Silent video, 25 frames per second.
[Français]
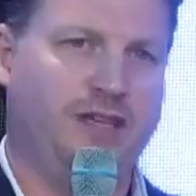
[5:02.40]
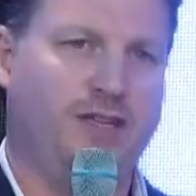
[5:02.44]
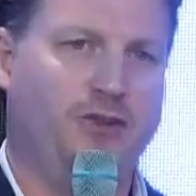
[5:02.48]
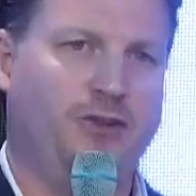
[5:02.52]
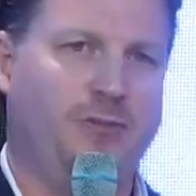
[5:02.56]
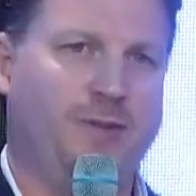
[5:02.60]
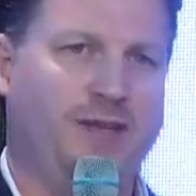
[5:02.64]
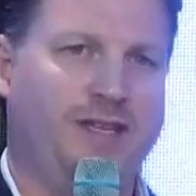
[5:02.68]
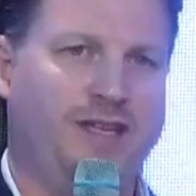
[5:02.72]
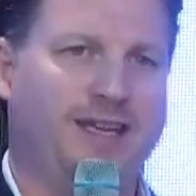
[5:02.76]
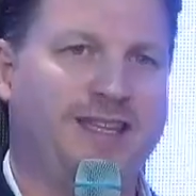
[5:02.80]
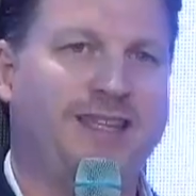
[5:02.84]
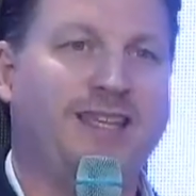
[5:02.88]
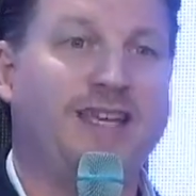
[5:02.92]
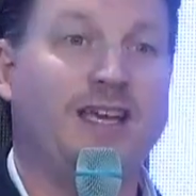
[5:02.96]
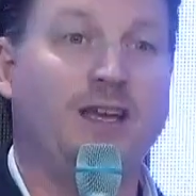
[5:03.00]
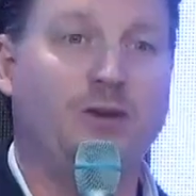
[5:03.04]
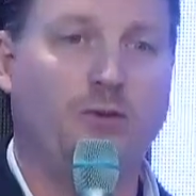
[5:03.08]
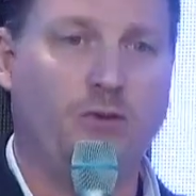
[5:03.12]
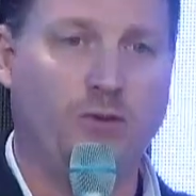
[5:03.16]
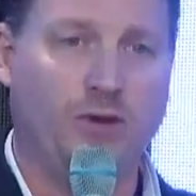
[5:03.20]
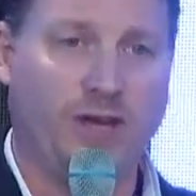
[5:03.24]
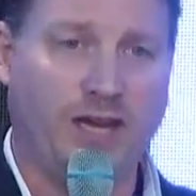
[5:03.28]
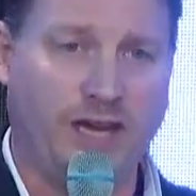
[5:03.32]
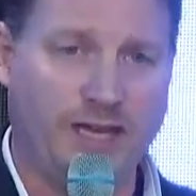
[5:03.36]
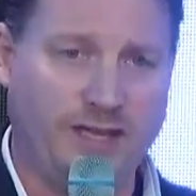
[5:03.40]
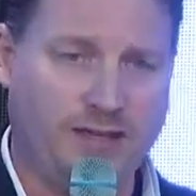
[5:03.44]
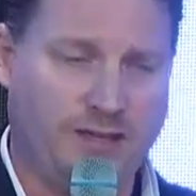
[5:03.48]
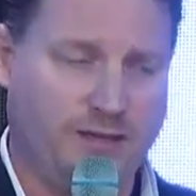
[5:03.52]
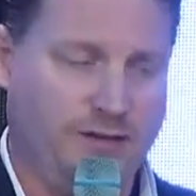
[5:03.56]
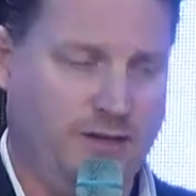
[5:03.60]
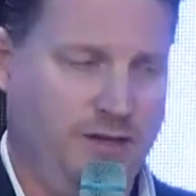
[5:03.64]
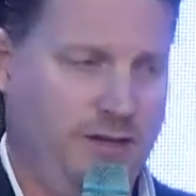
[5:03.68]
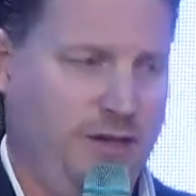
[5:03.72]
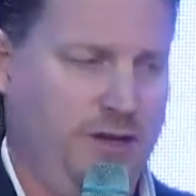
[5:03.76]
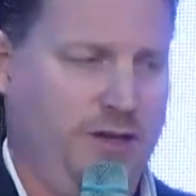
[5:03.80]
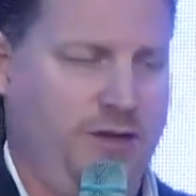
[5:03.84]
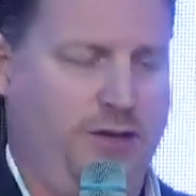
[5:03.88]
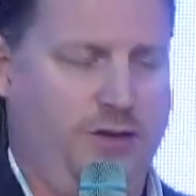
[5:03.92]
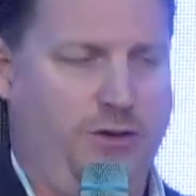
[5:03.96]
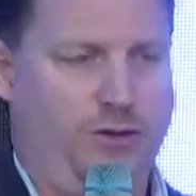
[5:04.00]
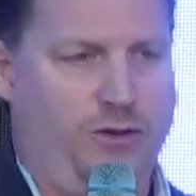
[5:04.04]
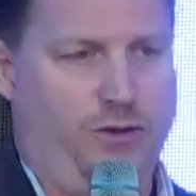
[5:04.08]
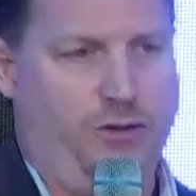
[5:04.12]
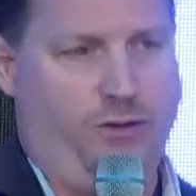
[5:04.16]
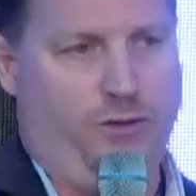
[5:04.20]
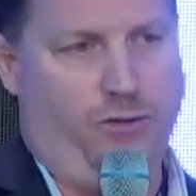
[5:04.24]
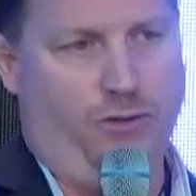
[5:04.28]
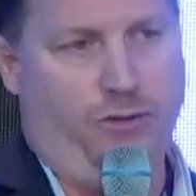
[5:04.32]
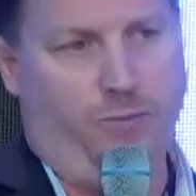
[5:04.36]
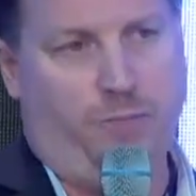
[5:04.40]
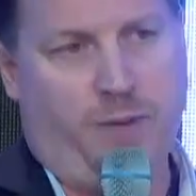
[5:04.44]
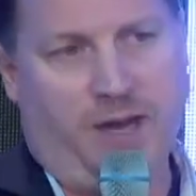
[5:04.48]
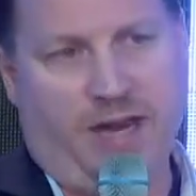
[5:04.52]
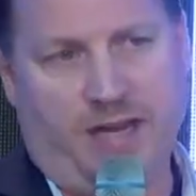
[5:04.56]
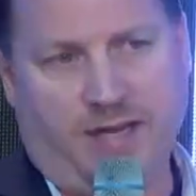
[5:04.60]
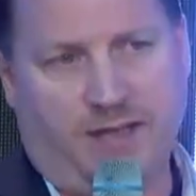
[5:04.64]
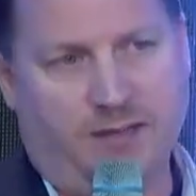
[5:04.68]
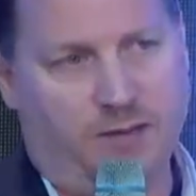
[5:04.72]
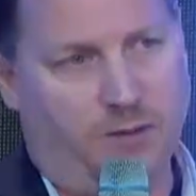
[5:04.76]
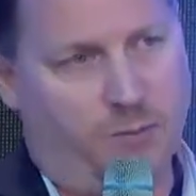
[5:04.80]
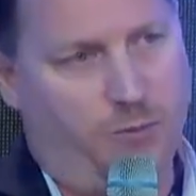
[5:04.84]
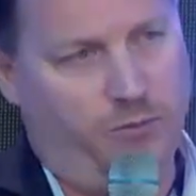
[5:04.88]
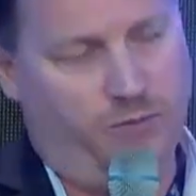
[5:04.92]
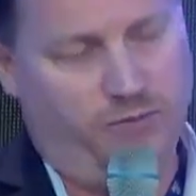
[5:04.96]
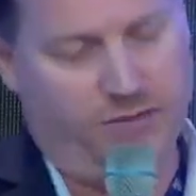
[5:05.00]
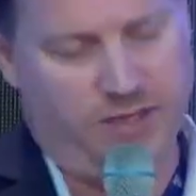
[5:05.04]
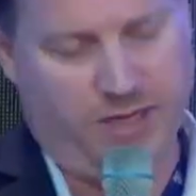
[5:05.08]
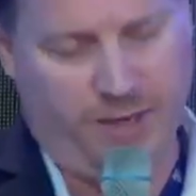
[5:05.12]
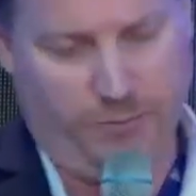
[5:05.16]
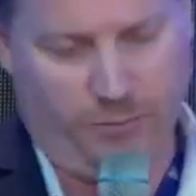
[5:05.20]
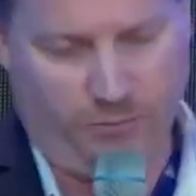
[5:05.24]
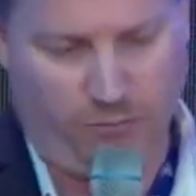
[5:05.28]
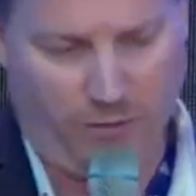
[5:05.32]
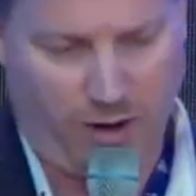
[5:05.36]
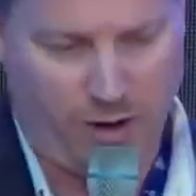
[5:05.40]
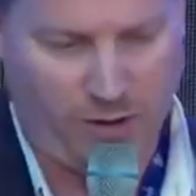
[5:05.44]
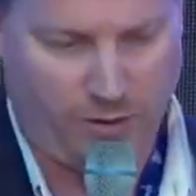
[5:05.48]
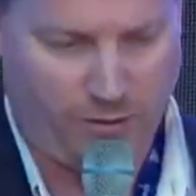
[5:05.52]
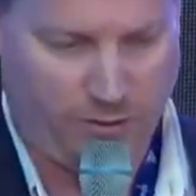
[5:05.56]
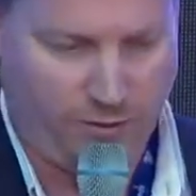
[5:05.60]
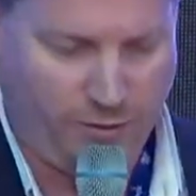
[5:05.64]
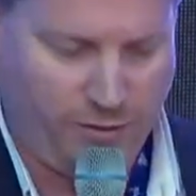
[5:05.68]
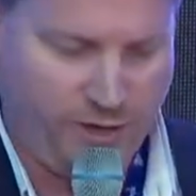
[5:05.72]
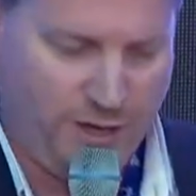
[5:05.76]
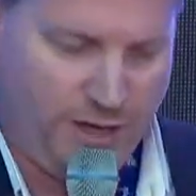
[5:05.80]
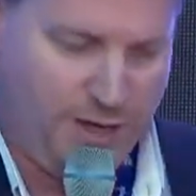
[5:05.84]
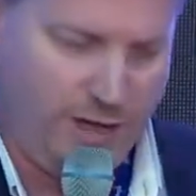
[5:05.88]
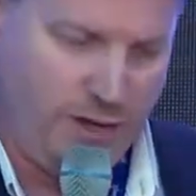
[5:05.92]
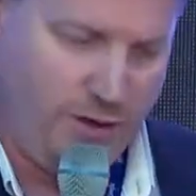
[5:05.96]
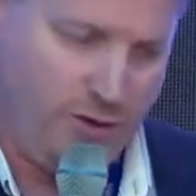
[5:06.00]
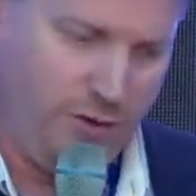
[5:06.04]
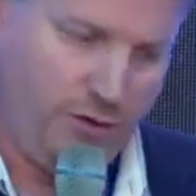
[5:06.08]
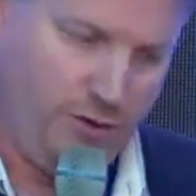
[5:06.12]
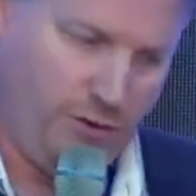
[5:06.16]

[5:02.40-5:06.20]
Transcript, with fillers: de manière très concrète. Euh, par exemple, vous allez pouvoir euh, euh,